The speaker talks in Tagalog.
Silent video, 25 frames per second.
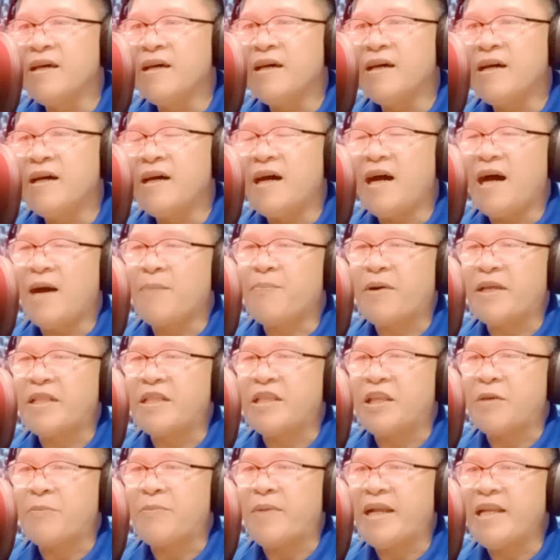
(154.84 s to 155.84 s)
Apan
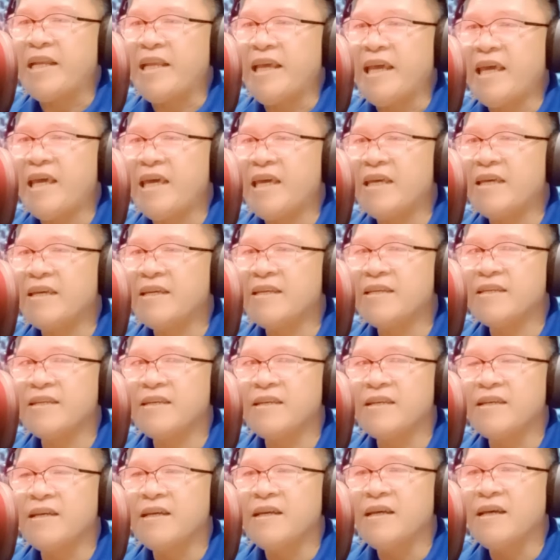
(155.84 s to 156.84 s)
timan eh,
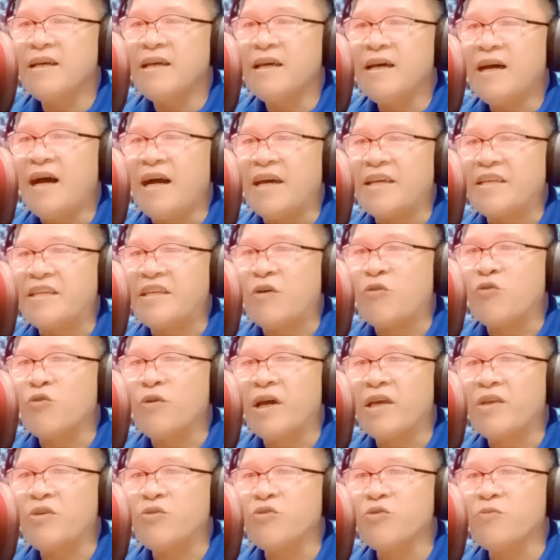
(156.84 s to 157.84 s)
ayaw
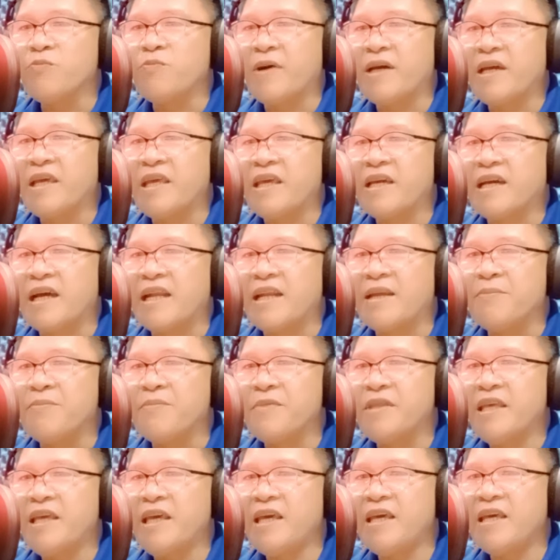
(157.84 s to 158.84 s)
gayud paghikalimti.